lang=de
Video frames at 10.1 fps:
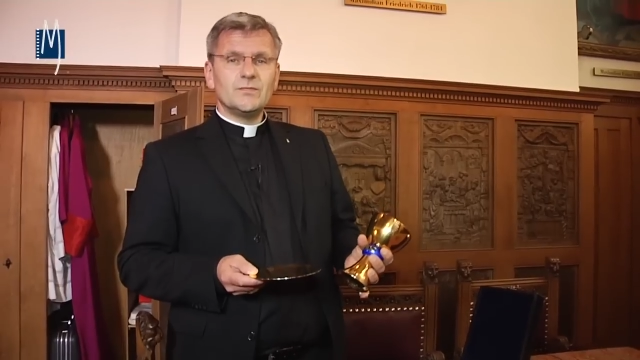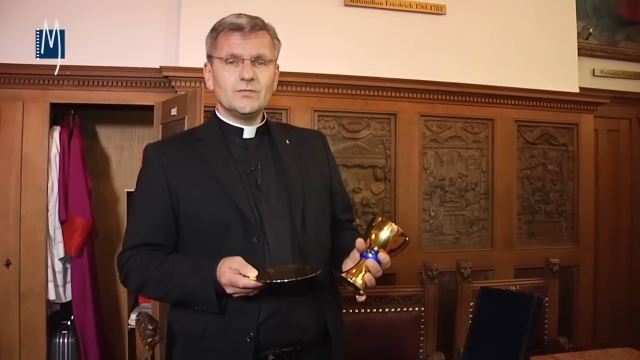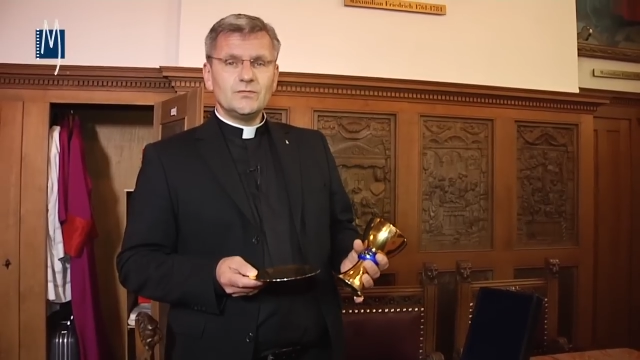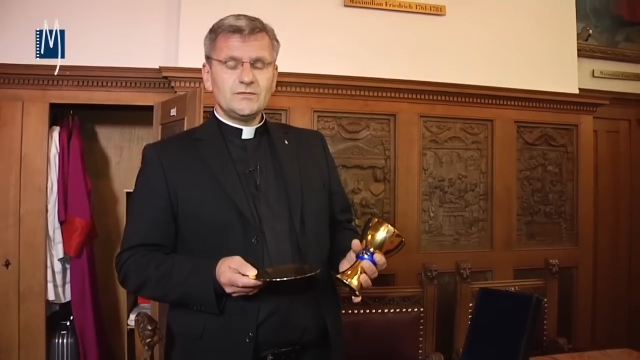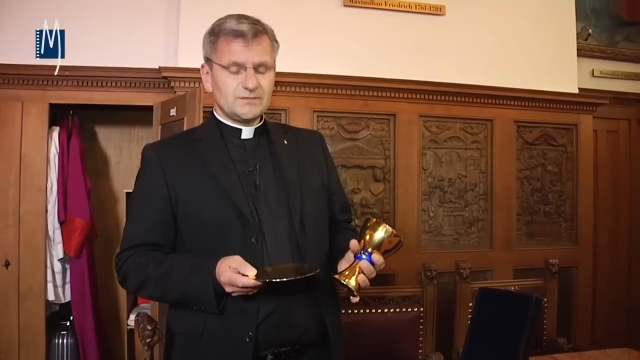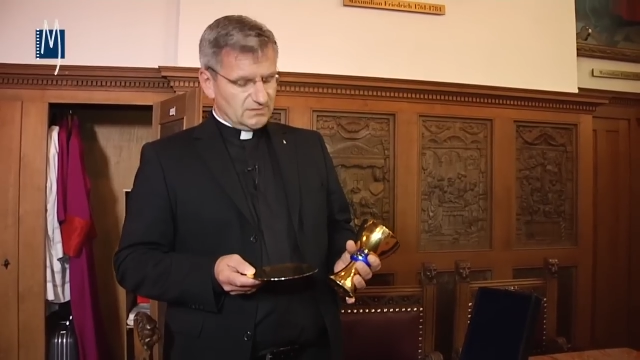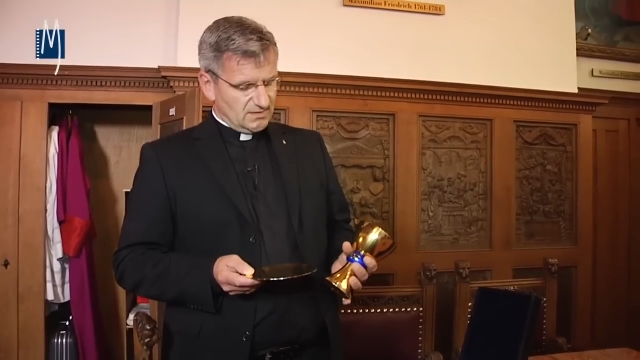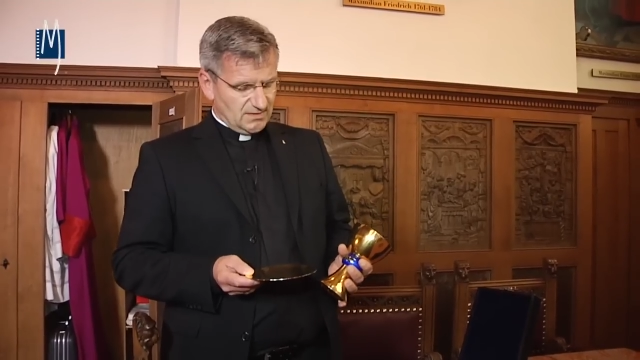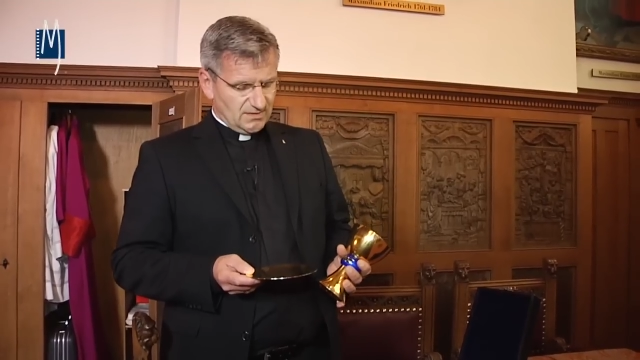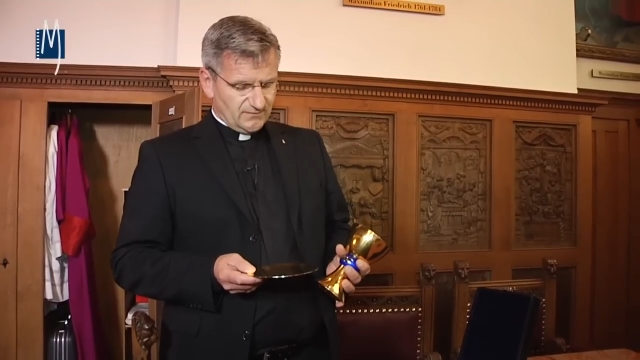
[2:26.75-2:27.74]
Blut,
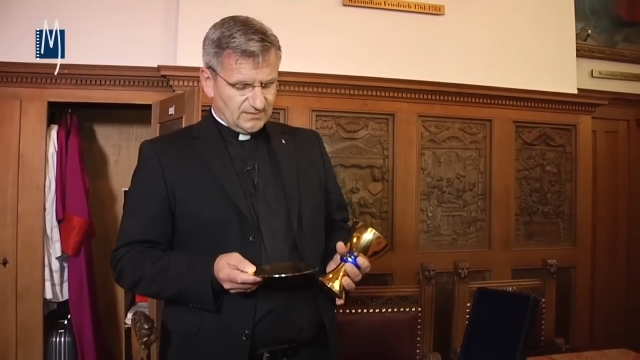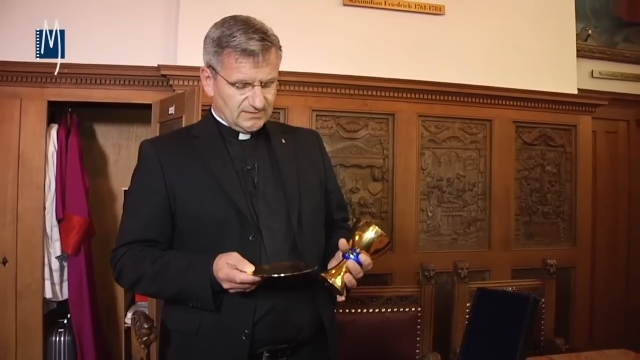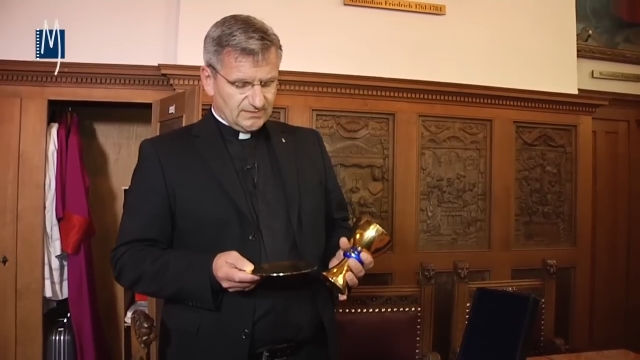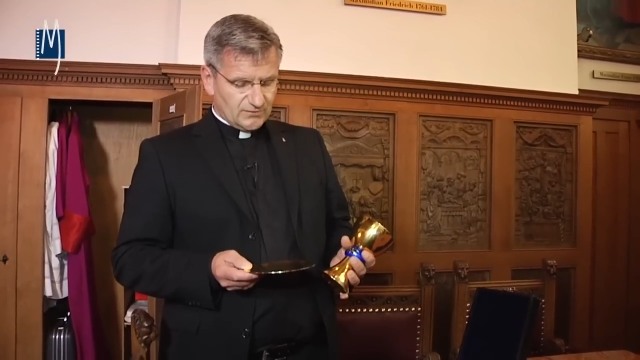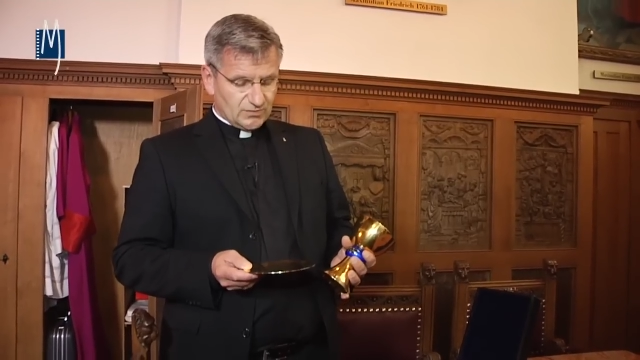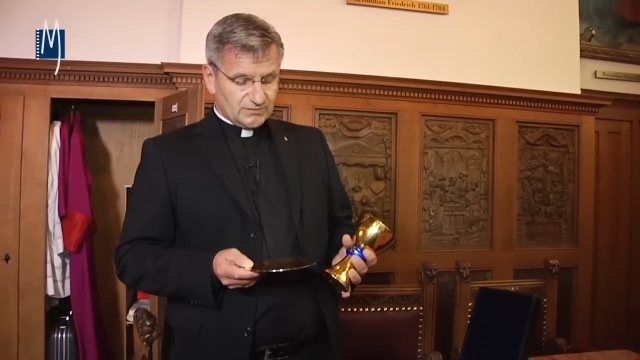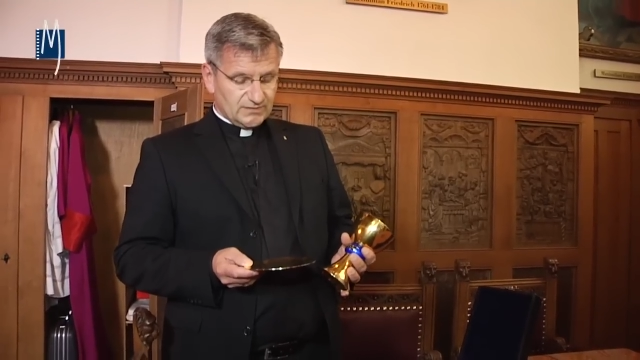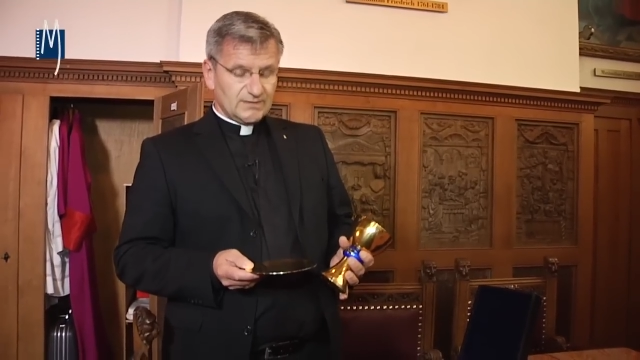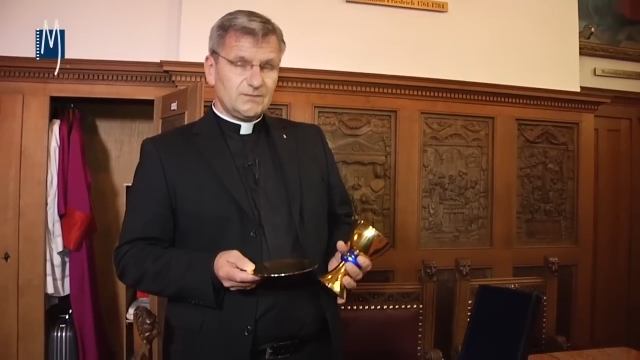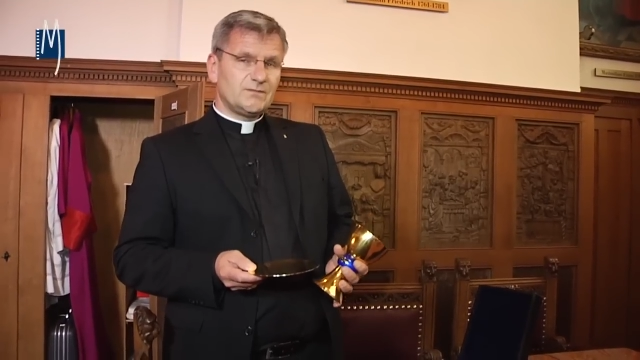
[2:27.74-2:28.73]
wenn er die Worte
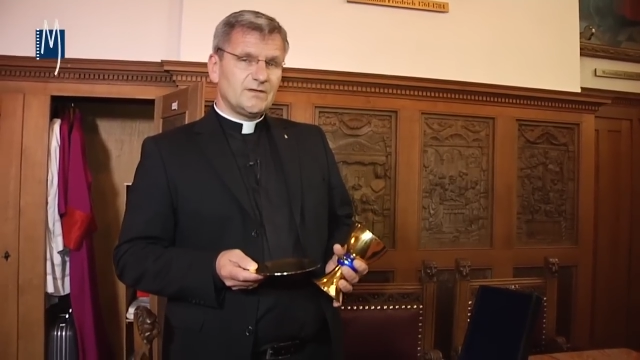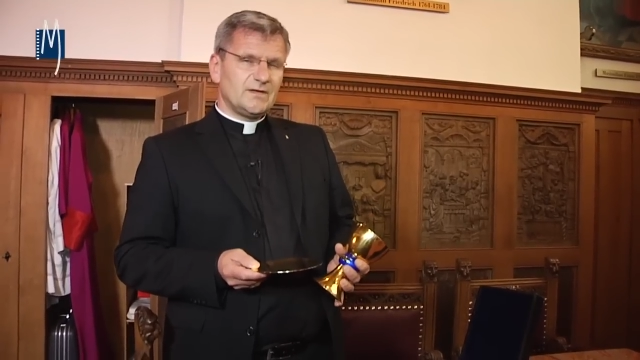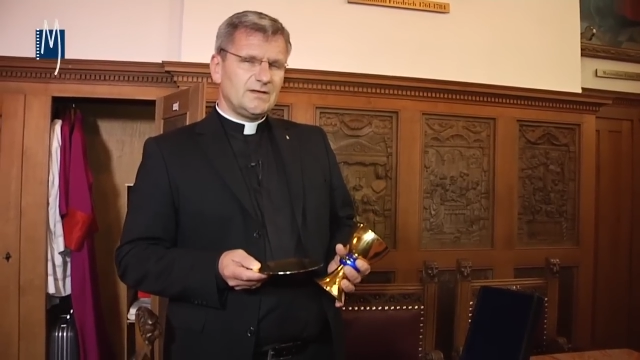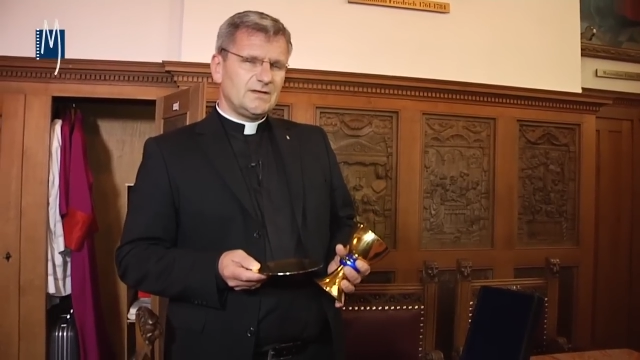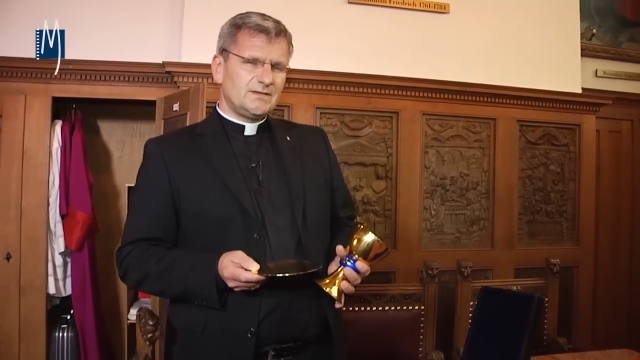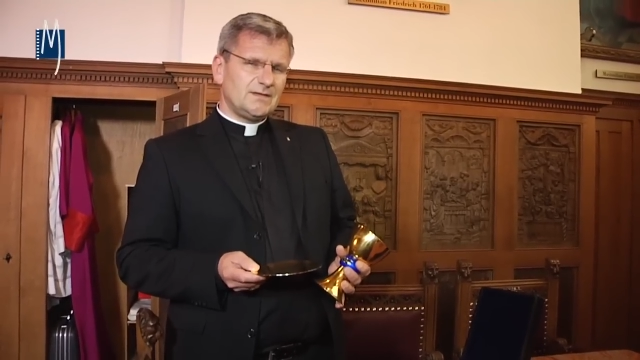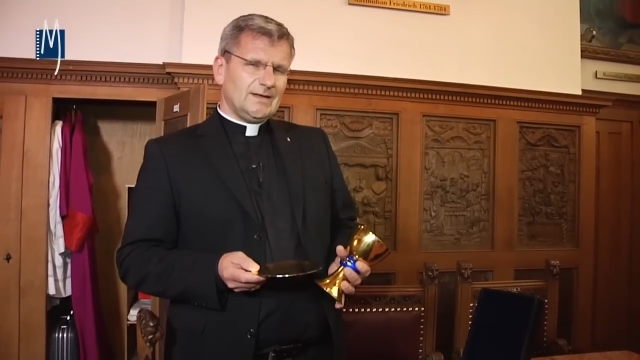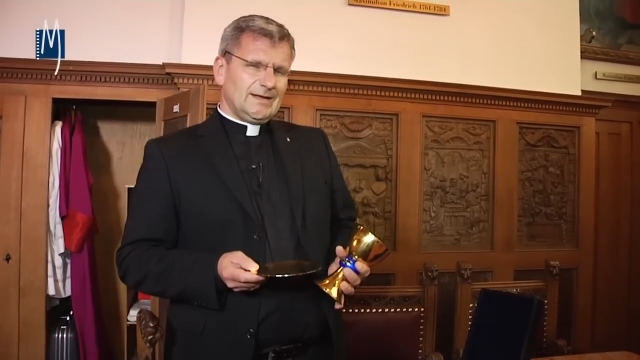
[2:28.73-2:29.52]
Jesu verwendet,